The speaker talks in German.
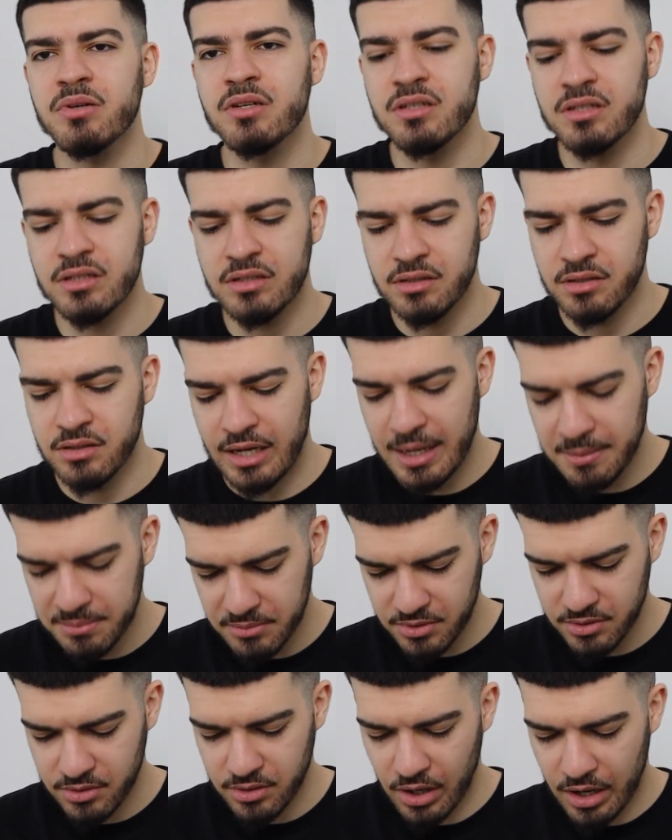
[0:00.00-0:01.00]

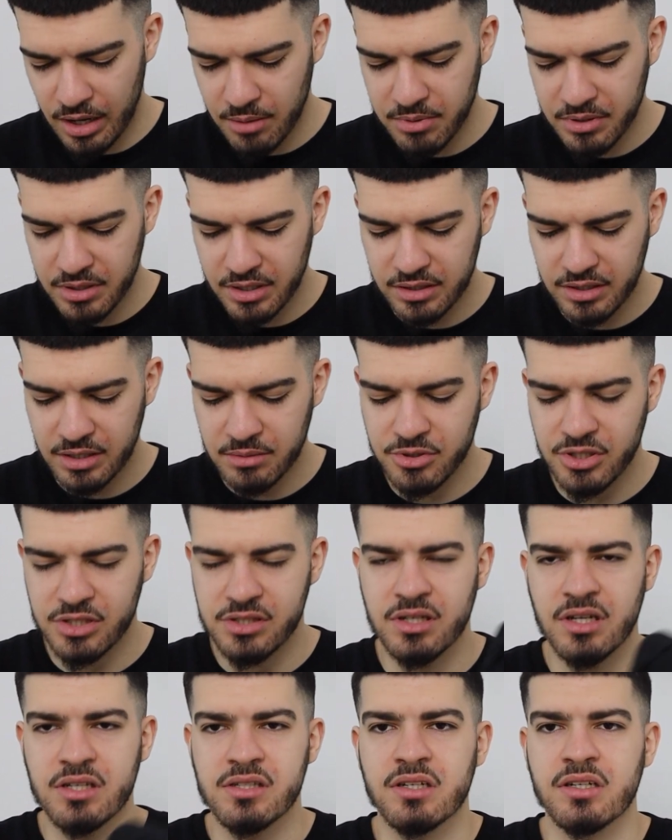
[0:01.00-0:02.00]
gehabt, aber nachdem
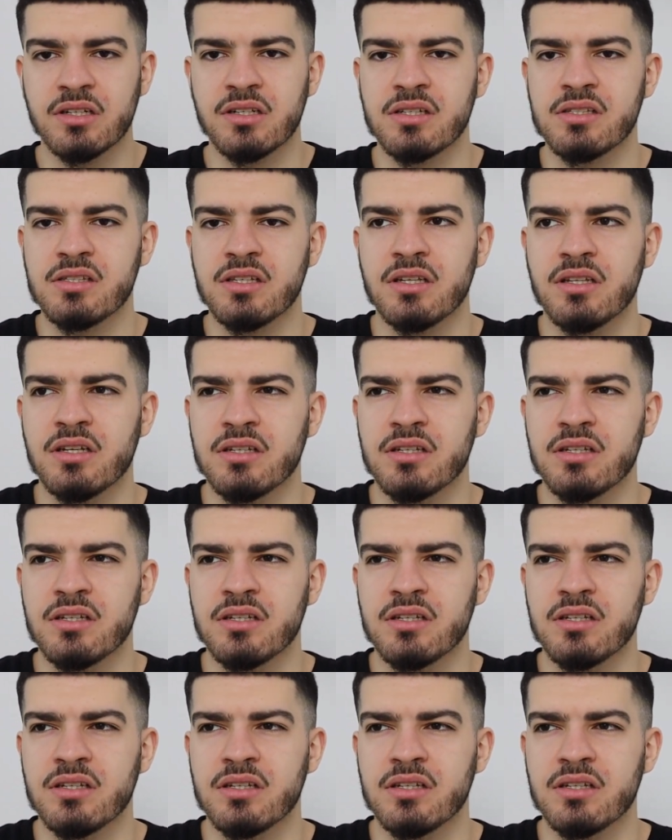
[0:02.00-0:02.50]
Justin gesagt hat, dass der